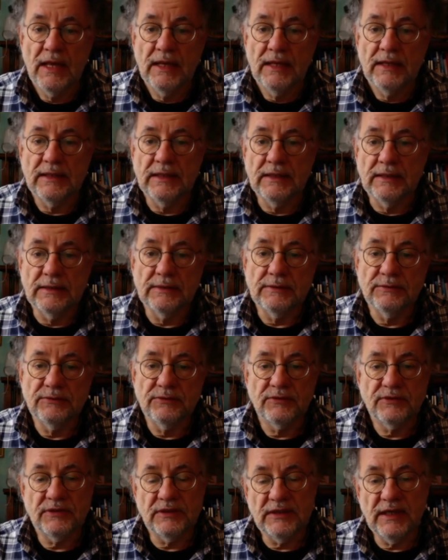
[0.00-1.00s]
Ja,
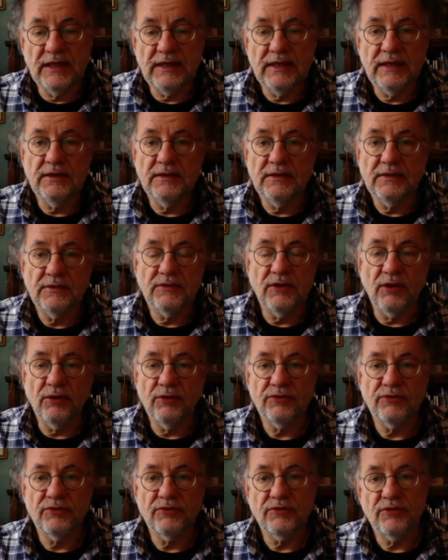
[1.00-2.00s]
und in der Regel
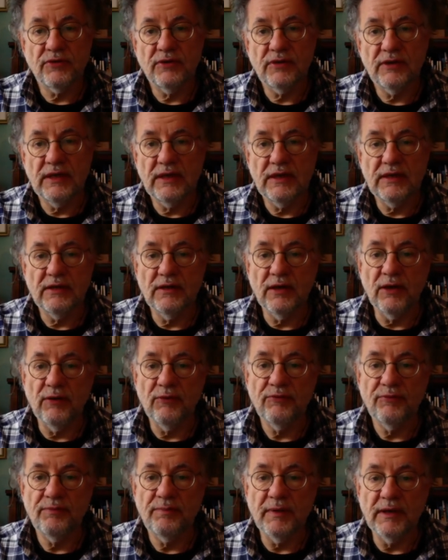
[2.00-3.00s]
taucht äh, Ekel
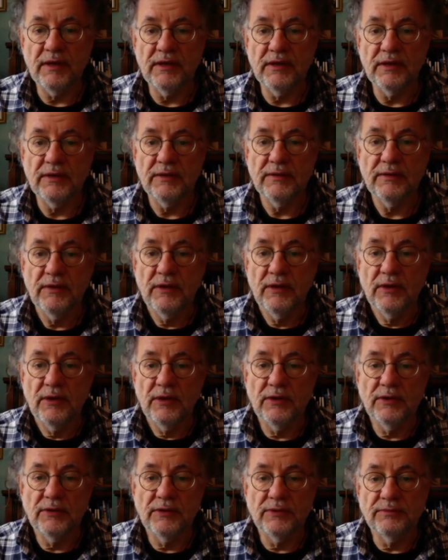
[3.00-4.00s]
auf bei
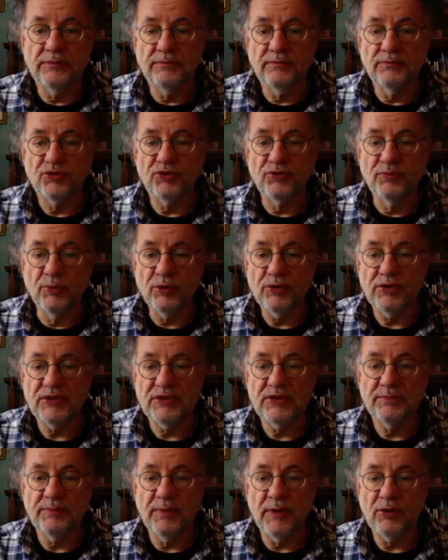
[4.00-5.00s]
ähm,
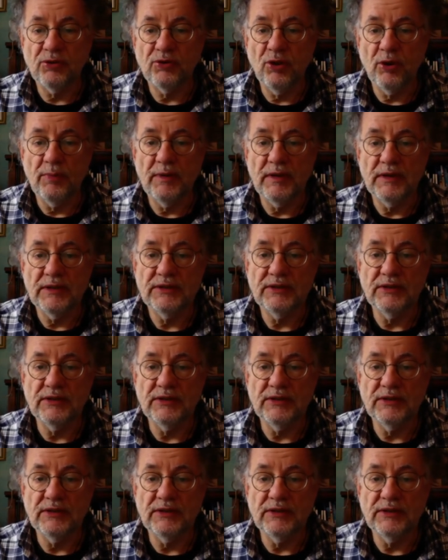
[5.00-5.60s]
Schmutz, bei körperlichen